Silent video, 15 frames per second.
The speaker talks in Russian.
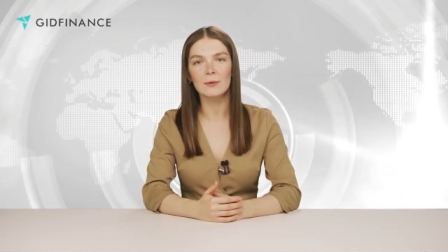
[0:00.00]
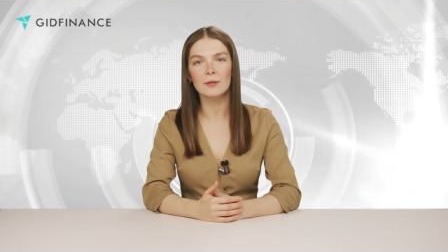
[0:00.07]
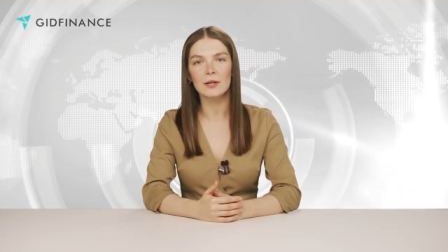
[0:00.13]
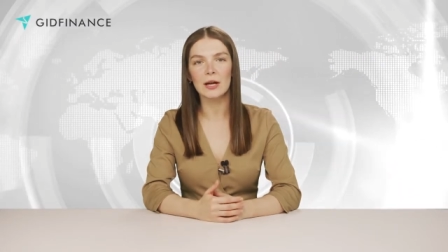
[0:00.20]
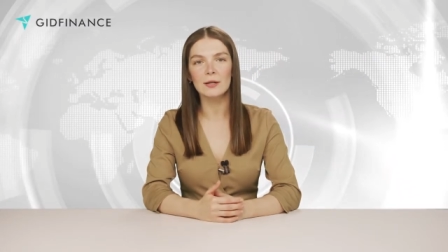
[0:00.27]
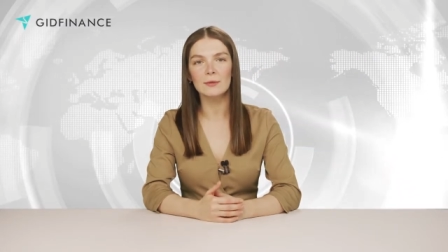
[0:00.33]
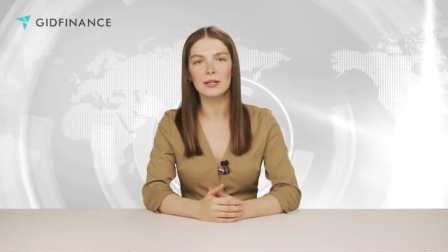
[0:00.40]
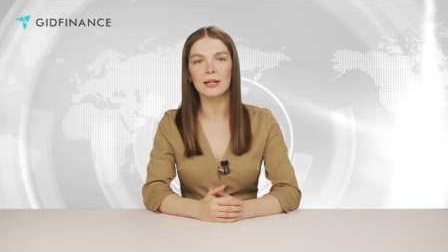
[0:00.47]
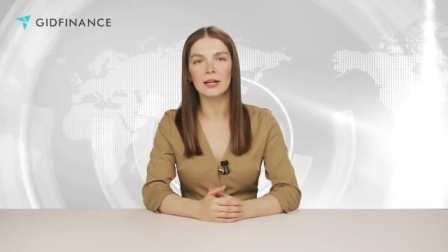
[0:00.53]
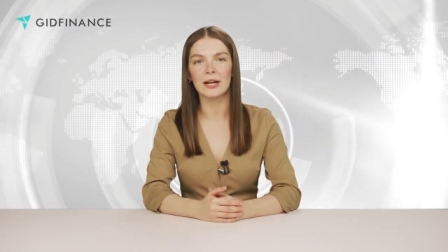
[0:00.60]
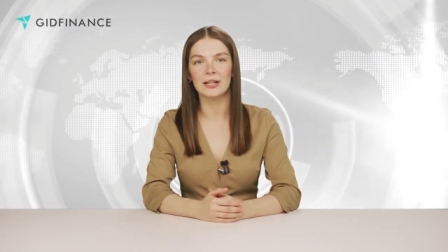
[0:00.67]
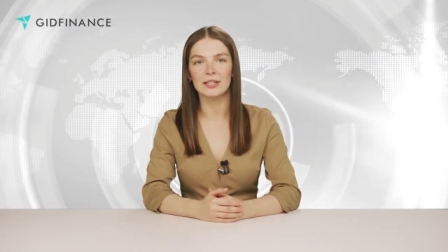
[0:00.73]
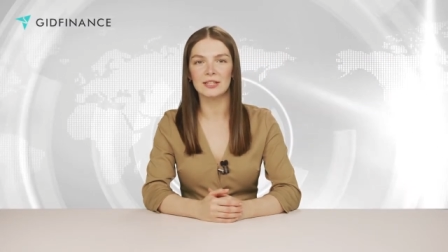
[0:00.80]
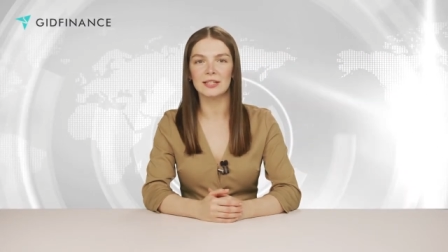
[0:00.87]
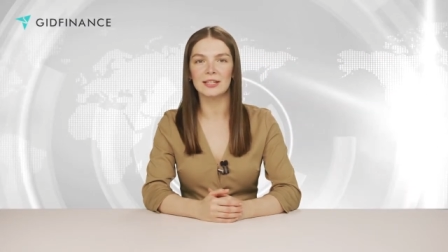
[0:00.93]

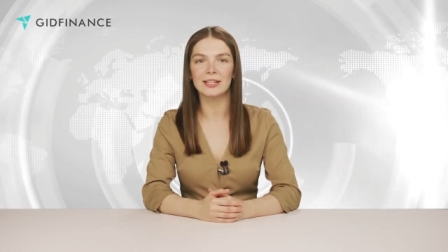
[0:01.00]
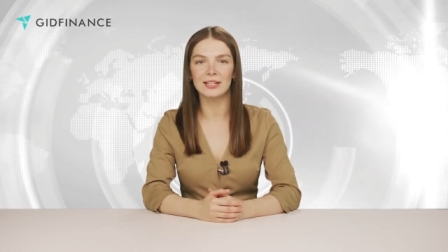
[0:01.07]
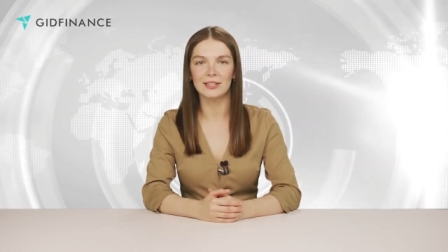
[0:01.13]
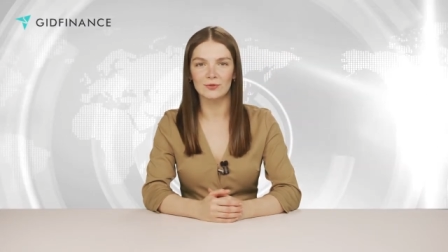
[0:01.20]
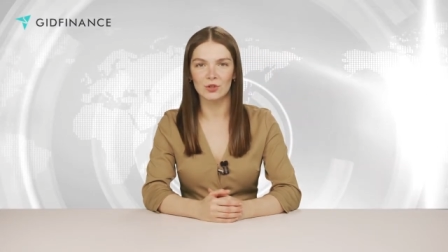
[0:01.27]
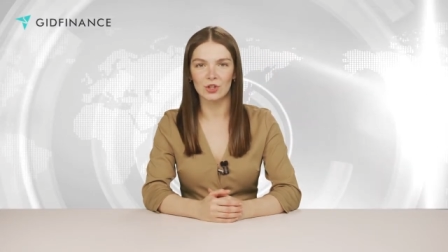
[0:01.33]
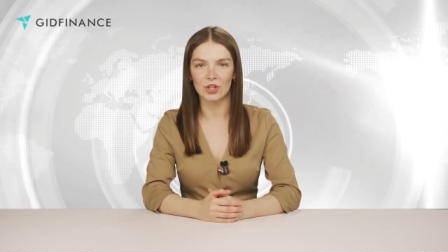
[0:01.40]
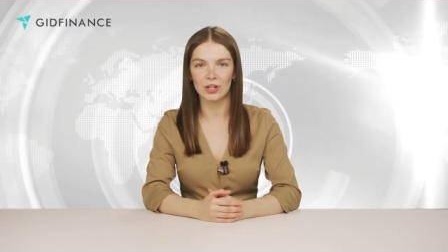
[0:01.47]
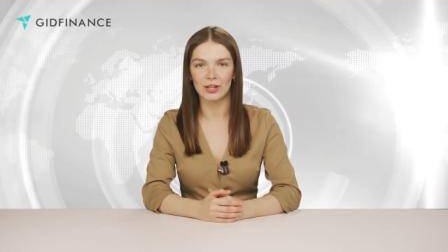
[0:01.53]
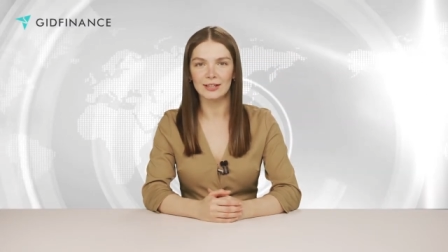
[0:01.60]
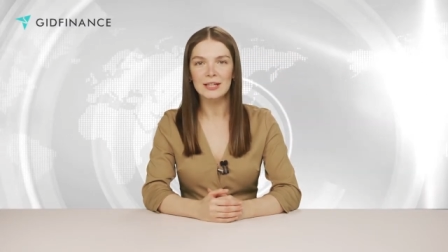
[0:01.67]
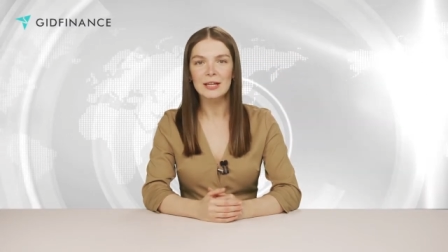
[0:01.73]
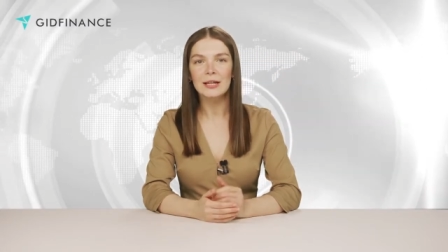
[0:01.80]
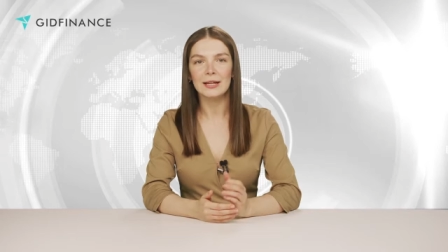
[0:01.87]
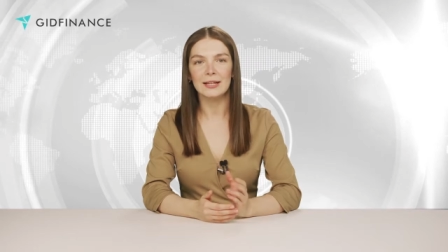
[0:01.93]
Несмотря на действующее
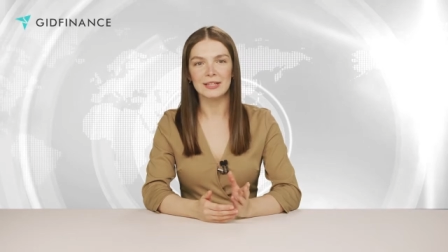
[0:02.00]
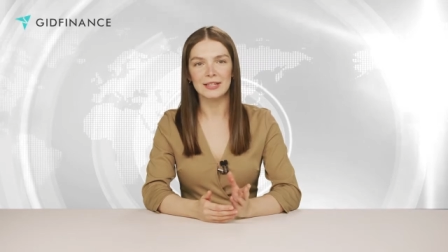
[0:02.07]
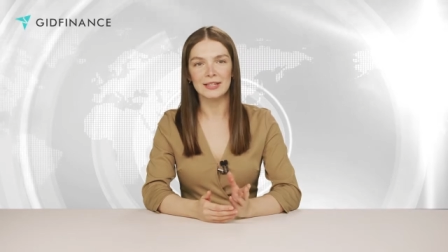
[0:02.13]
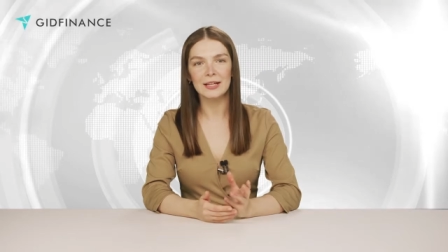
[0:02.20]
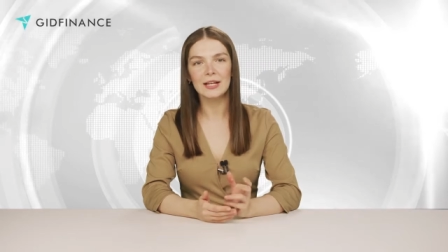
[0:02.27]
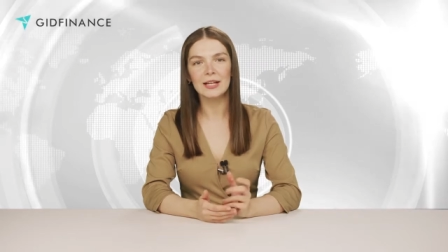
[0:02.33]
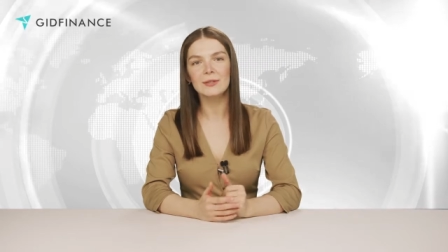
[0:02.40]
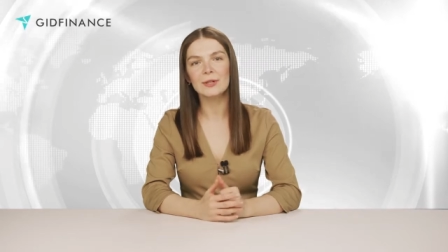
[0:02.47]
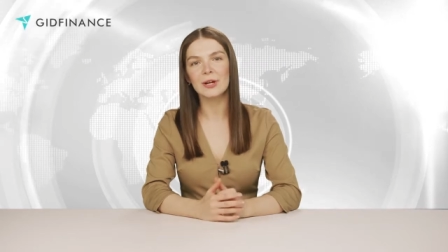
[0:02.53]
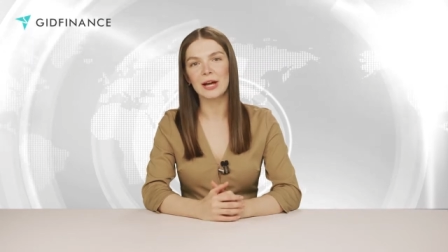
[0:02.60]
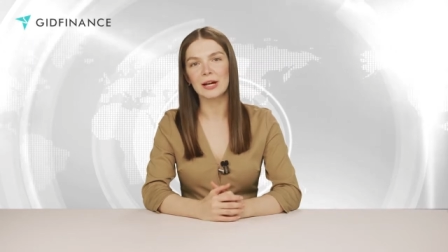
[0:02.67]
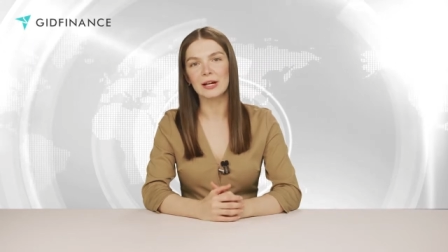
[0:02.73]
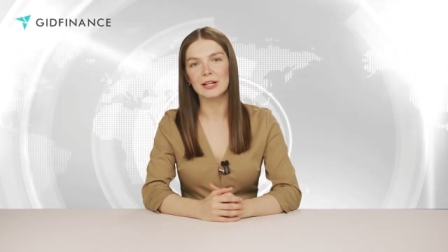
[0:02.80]
законодательство,